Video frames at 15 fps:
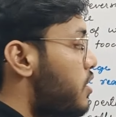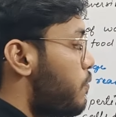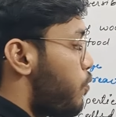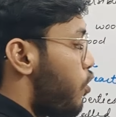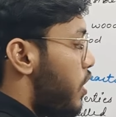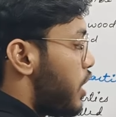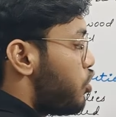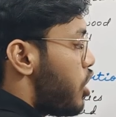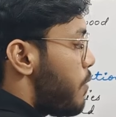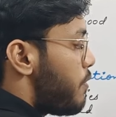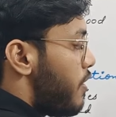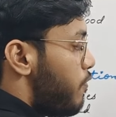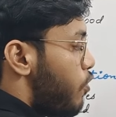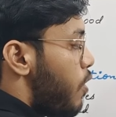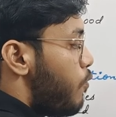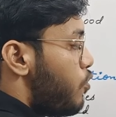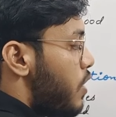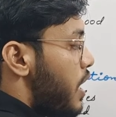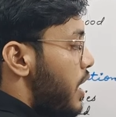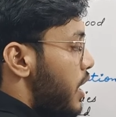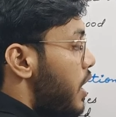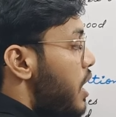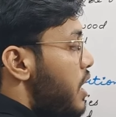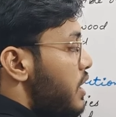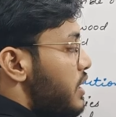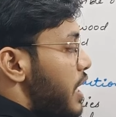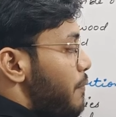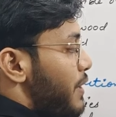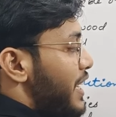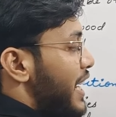इस प्रोडक्ट जो आपका फॉर्म हुआ है
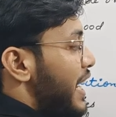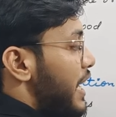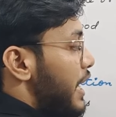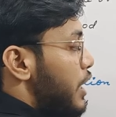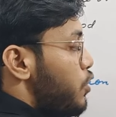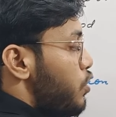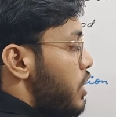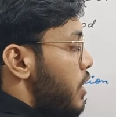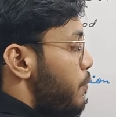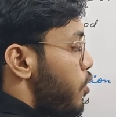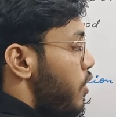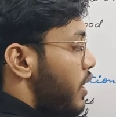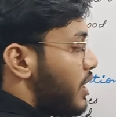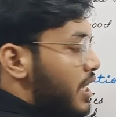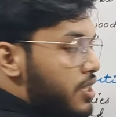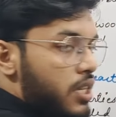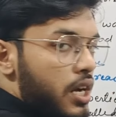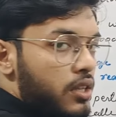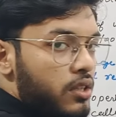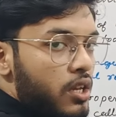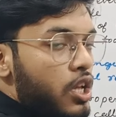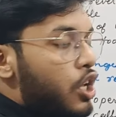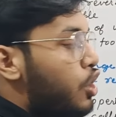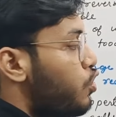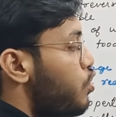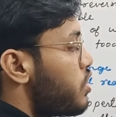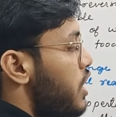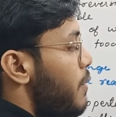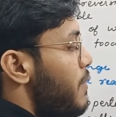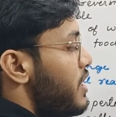यहाँ पर हीट रिलीज हुई है प्रोडक्ट के साथ
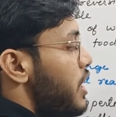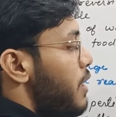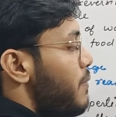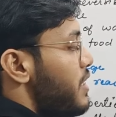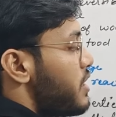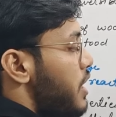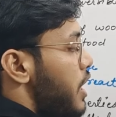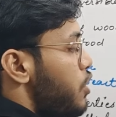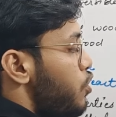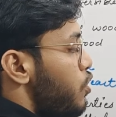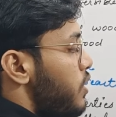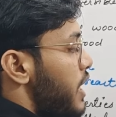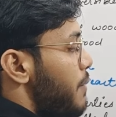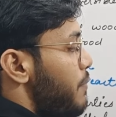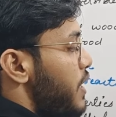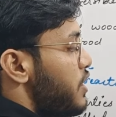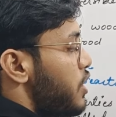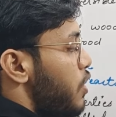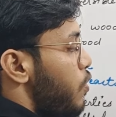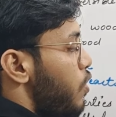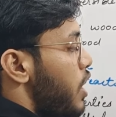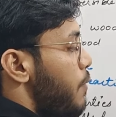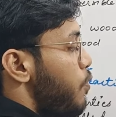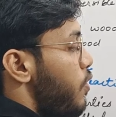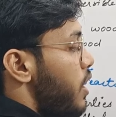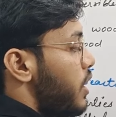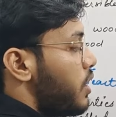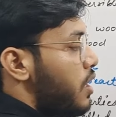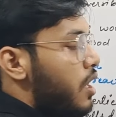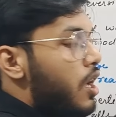तो उसका मतलब इसका जो टेम्परेचर होगा
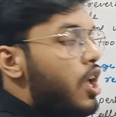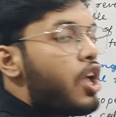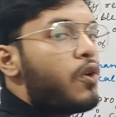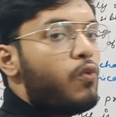प्रोडक्ट का